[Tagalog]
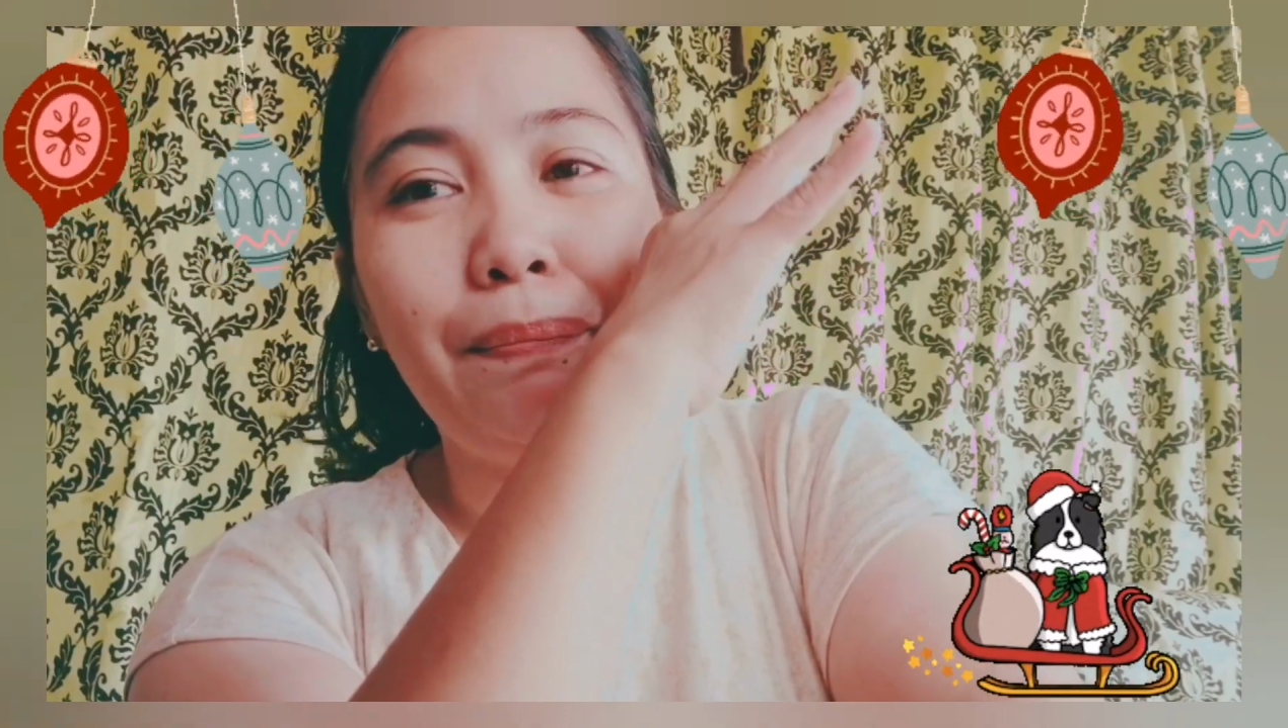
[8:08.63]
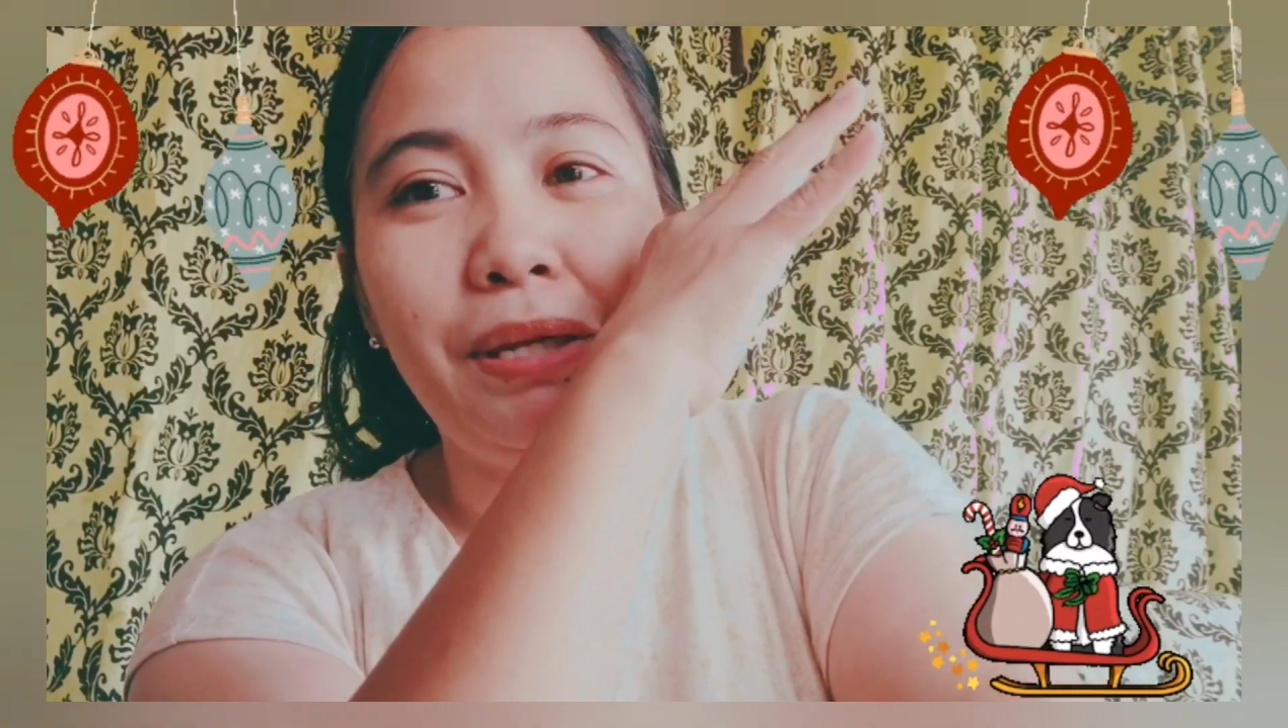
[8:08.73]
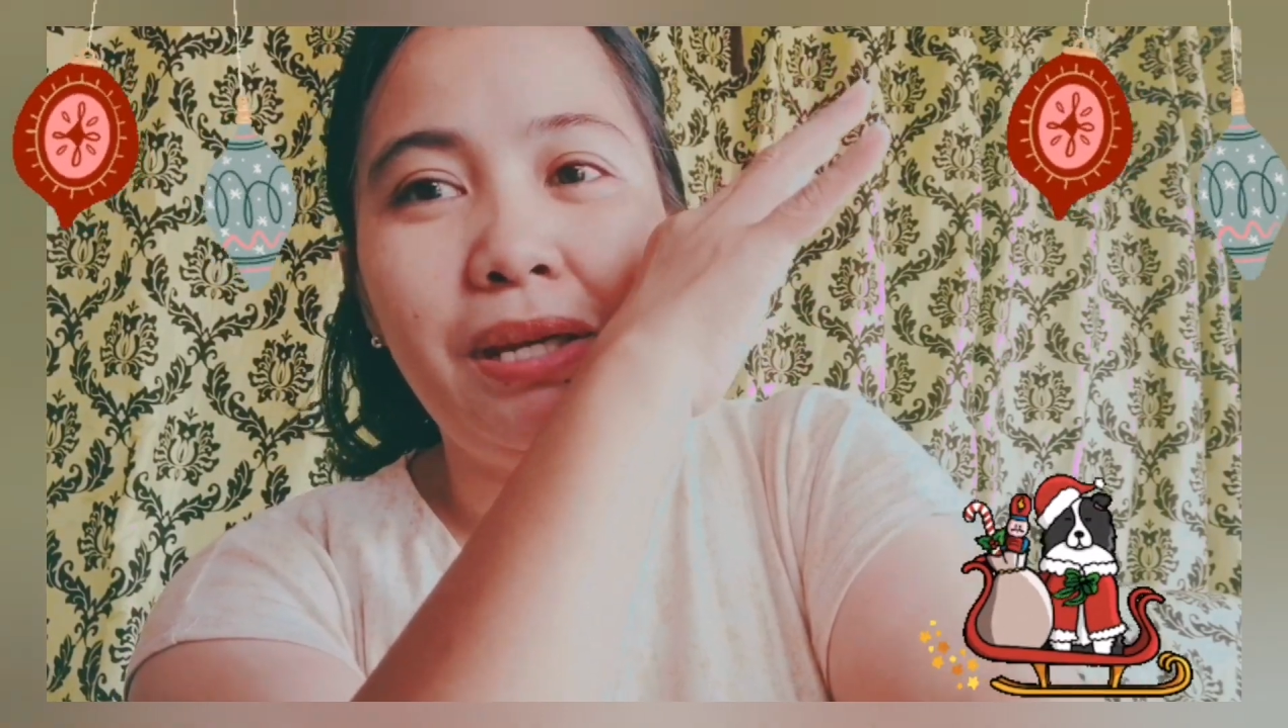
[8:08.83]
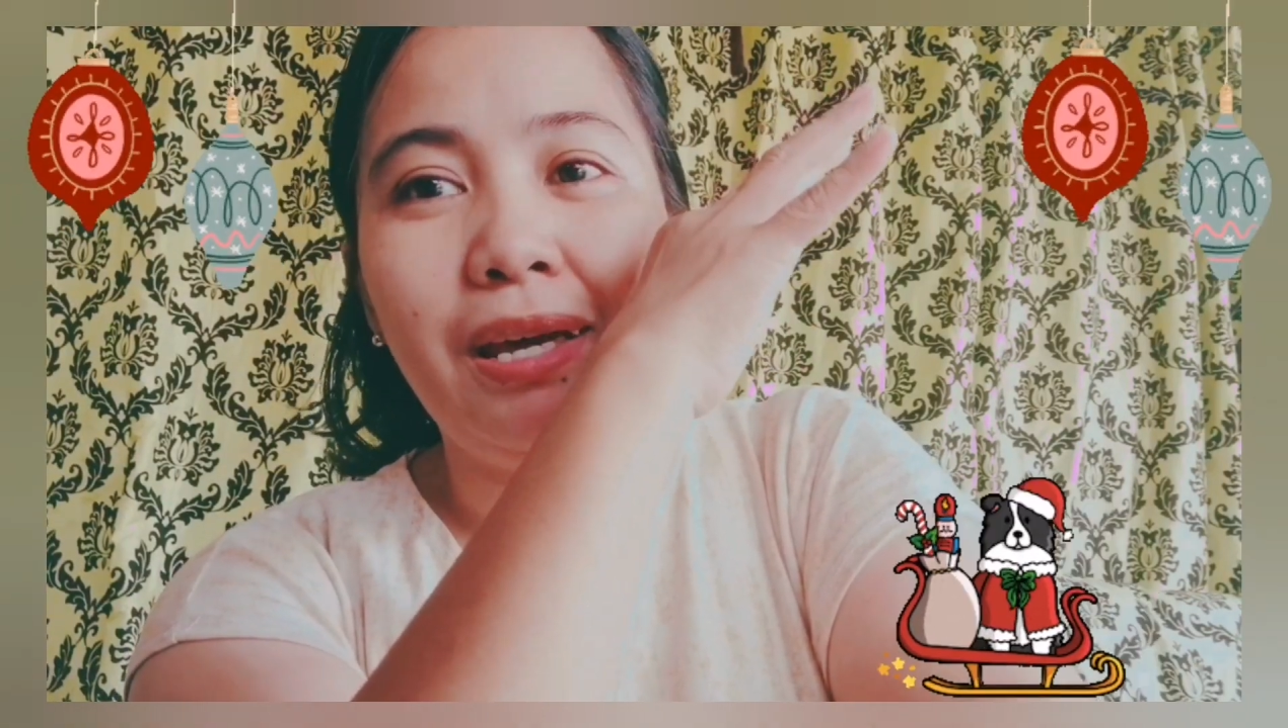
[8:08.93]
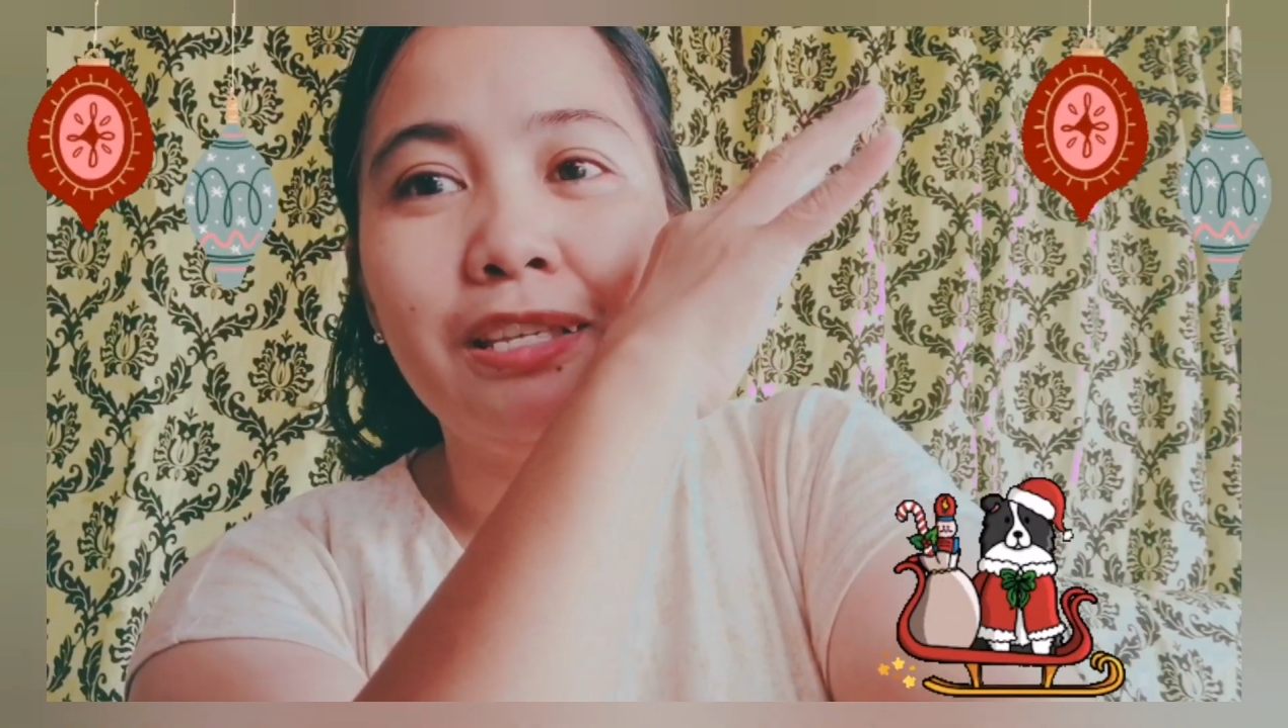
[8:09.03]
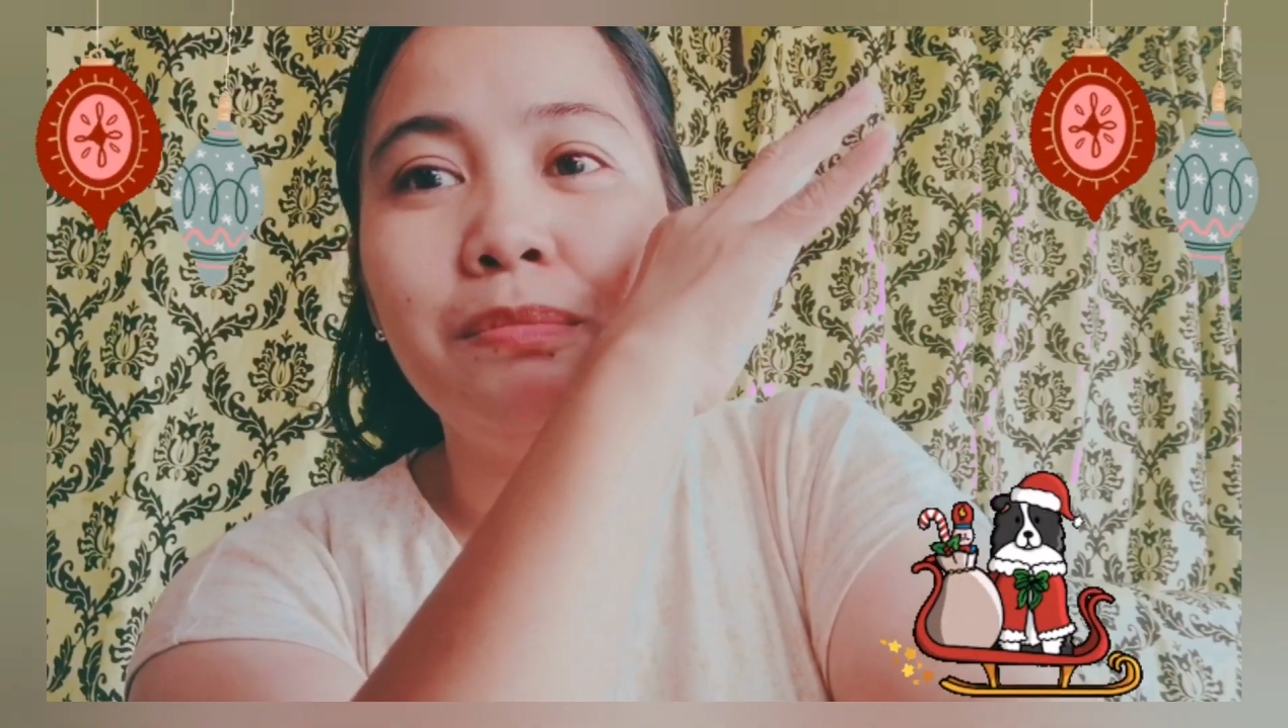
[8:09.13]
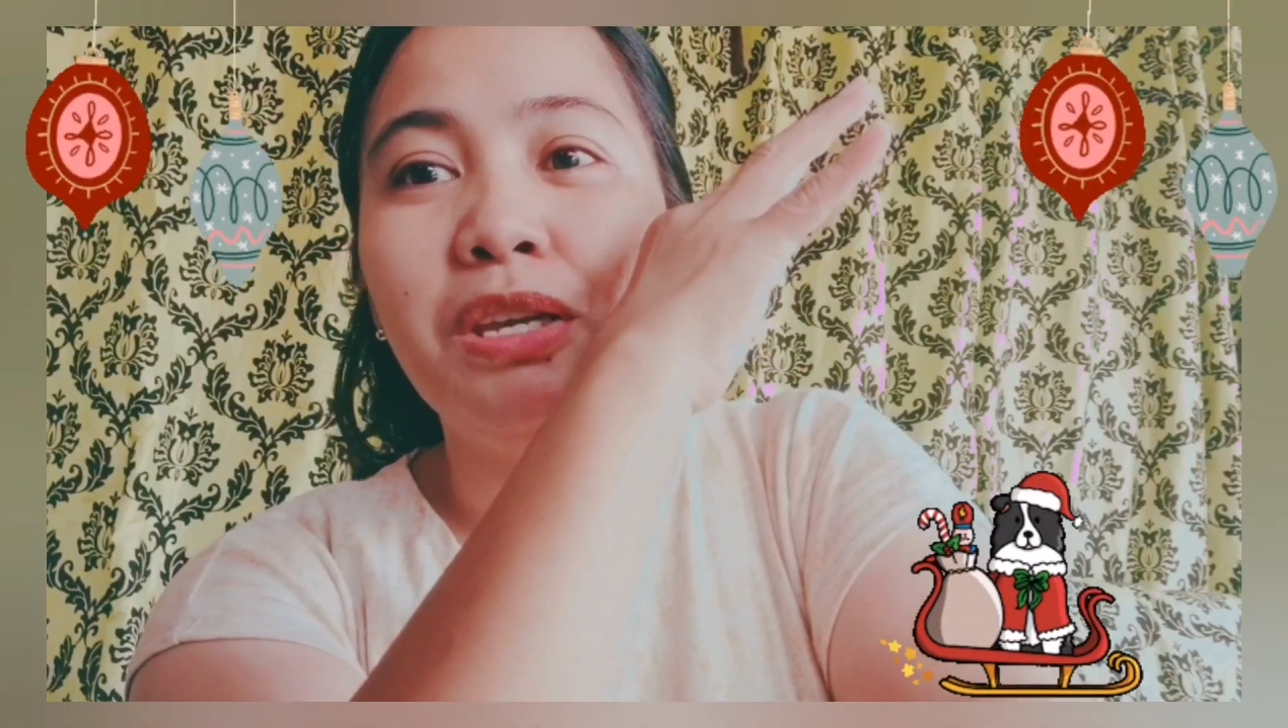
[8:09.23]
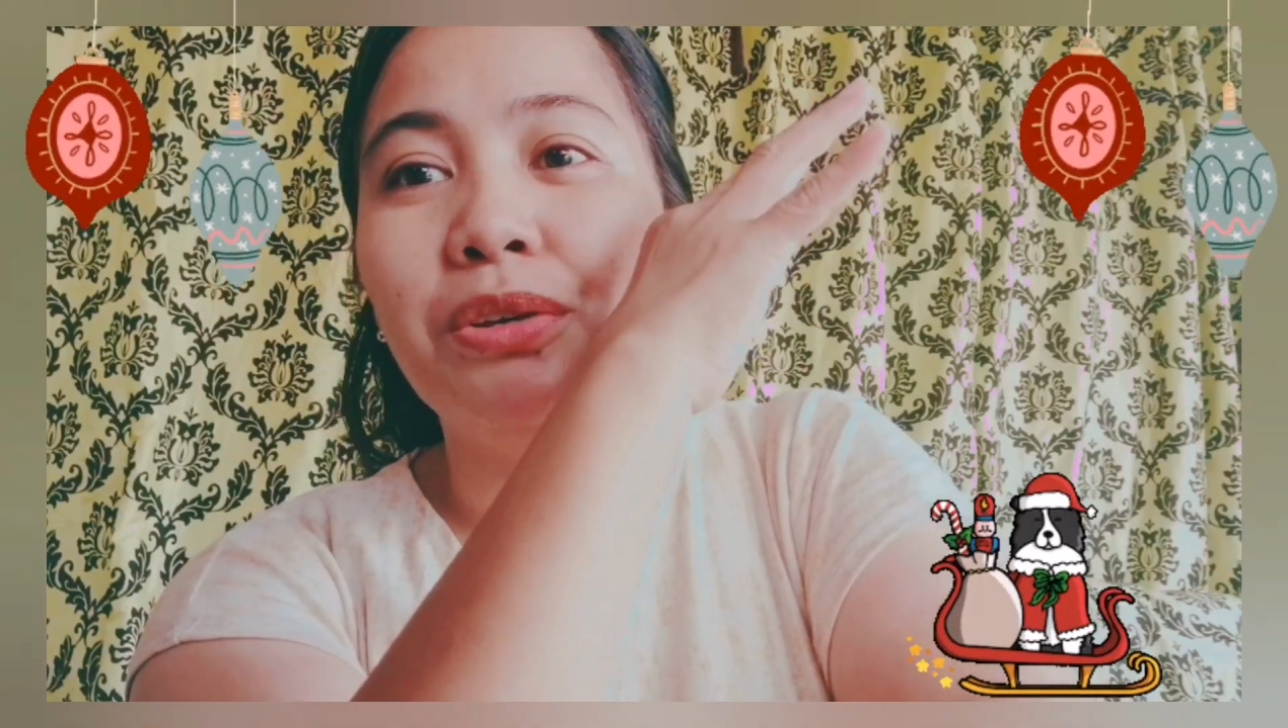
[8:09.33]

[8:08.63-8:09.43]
happiness